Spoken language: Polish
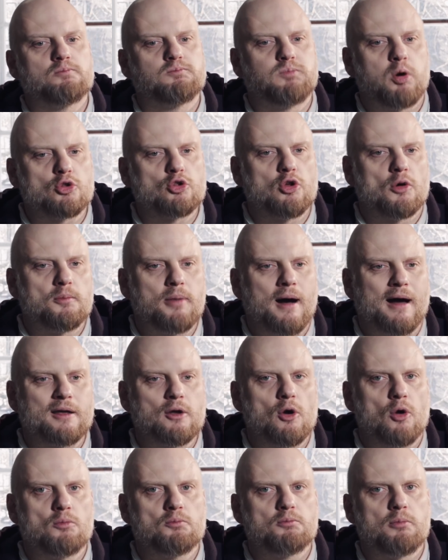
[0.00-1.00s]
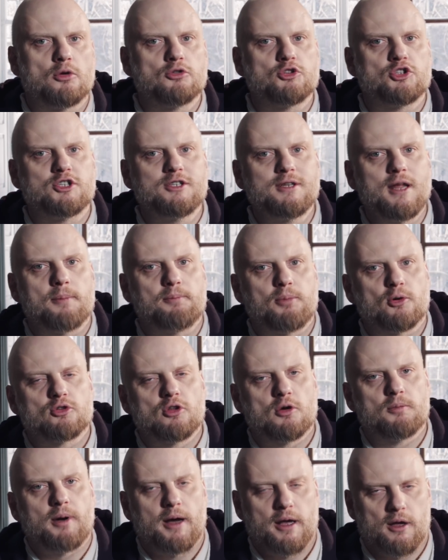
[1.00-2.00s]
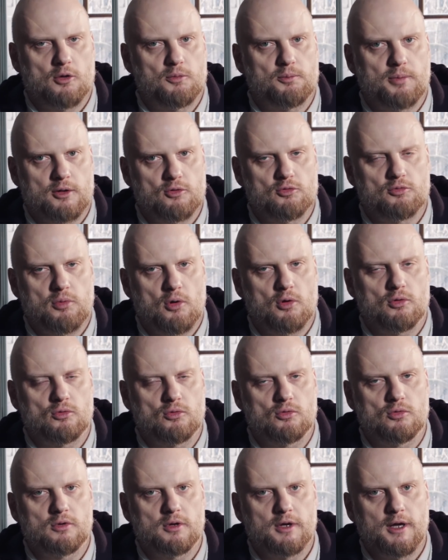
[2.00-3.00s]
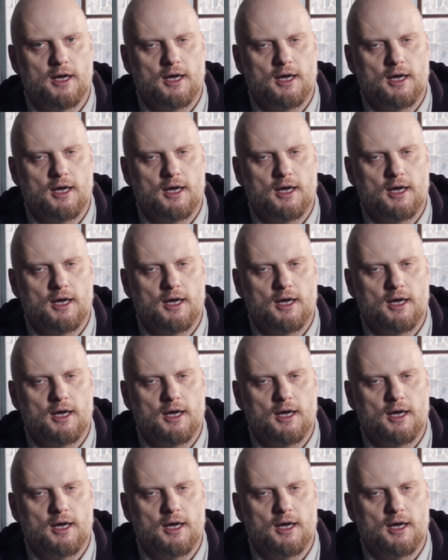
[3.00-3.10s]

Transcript: podobają bądź nie podobają Panu Bogu,